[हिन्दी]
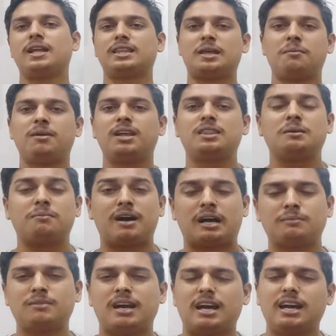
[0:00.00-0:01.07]
तब मेरे
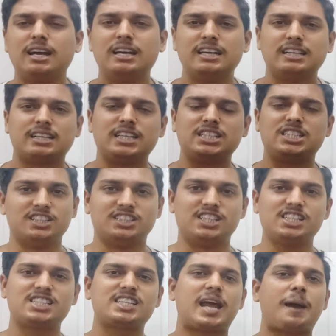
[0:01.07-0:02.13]
दिमाग में आया कि
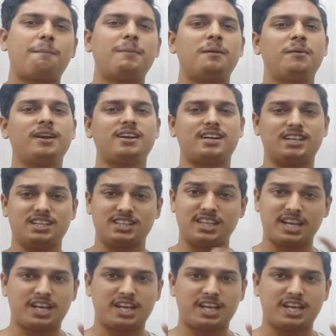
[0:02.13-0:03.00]
जिस टाइप में भी कट